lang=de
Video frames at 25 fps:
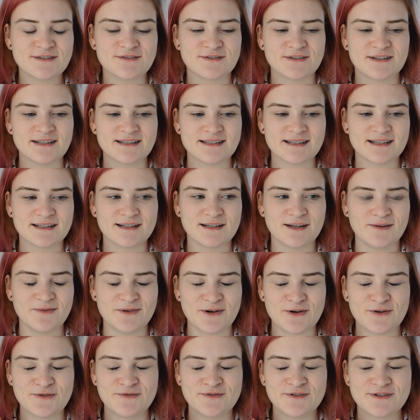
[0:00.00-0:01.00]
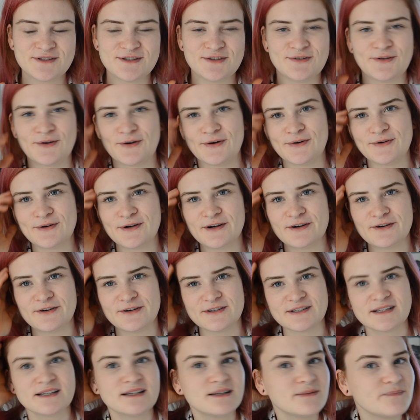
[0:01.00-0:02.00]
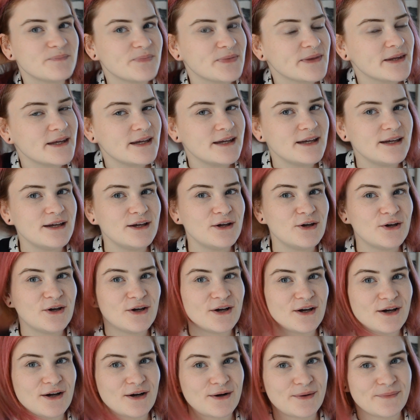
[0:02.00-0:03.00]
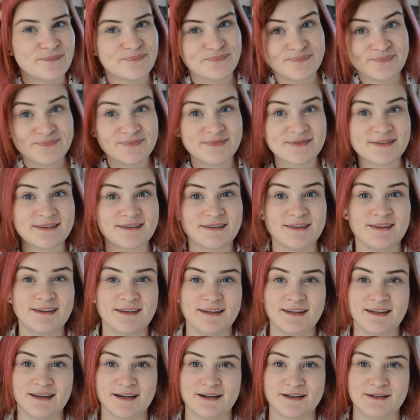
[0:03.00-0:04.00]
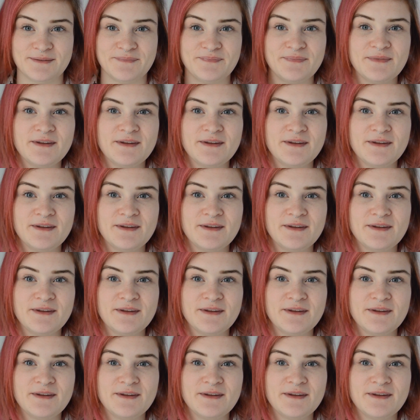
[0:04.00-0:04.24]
Und das hat, glaube ich, auch 40 Euro gekostet. Ähm, ja.